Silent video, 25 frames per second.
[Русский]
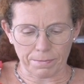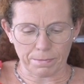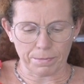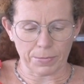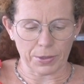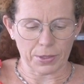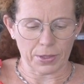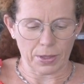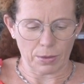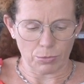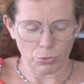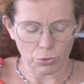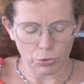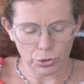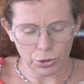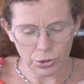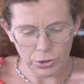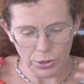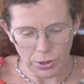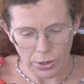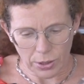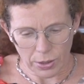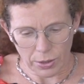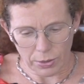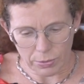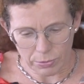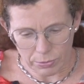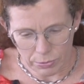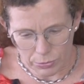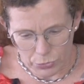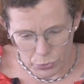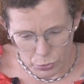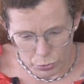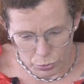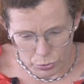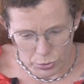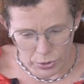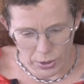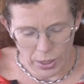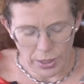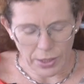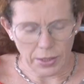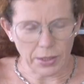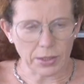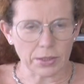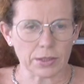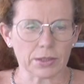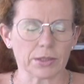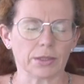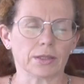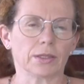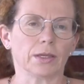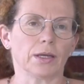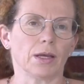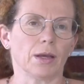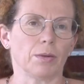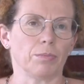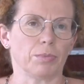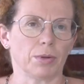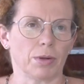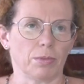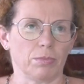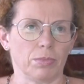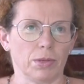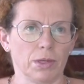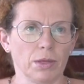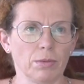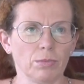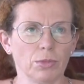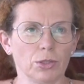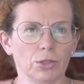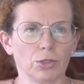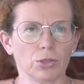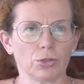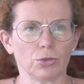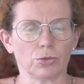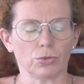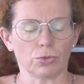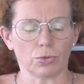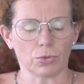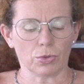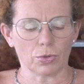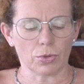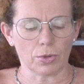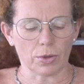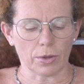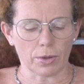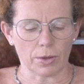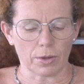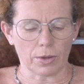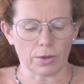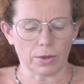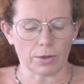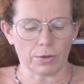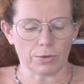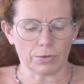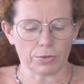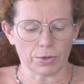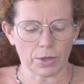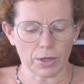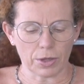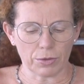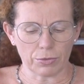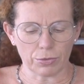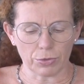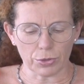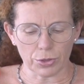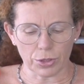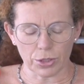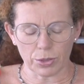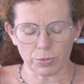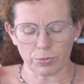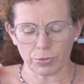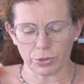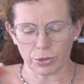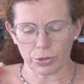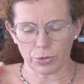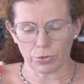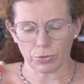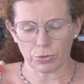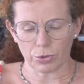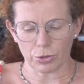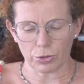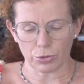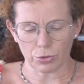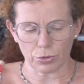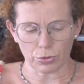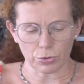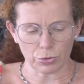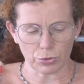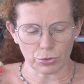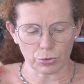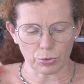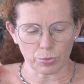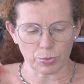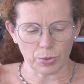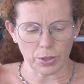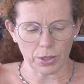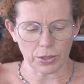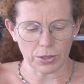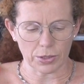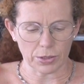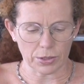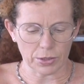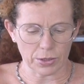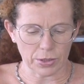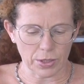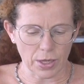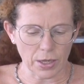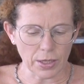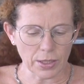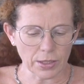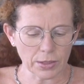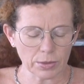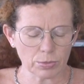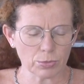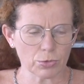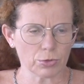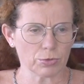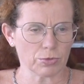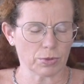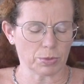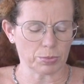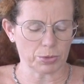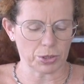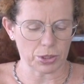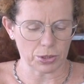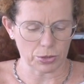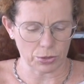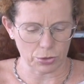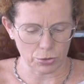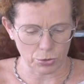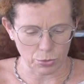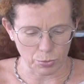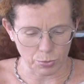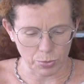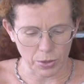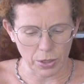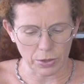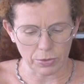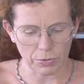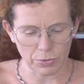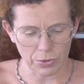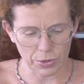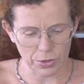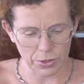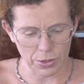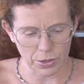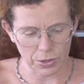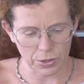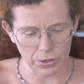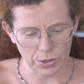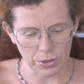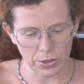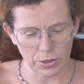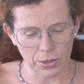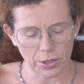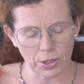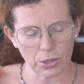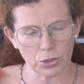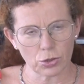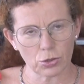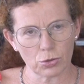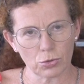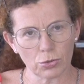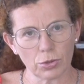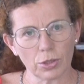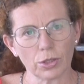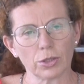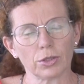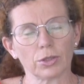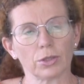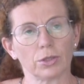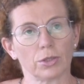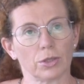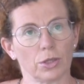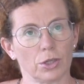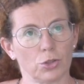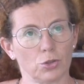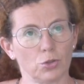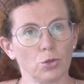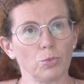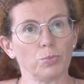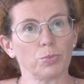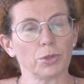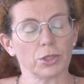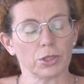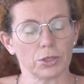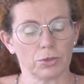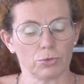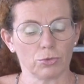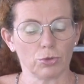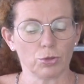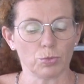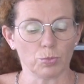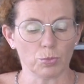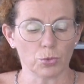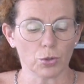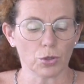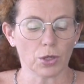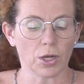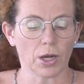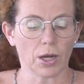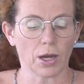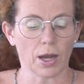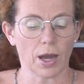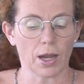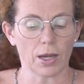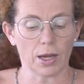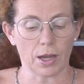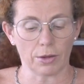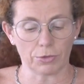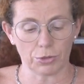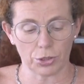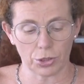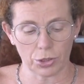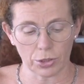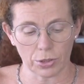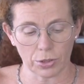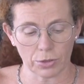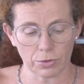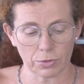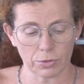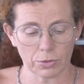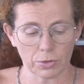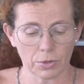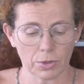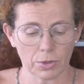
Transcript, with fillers: Потому что, ну да, есть такая проблема, что а, в Калифорнии потихонечку наступает социализм, он вообще наступает везде, где хорошо, и это хорошо производит много халявщиков.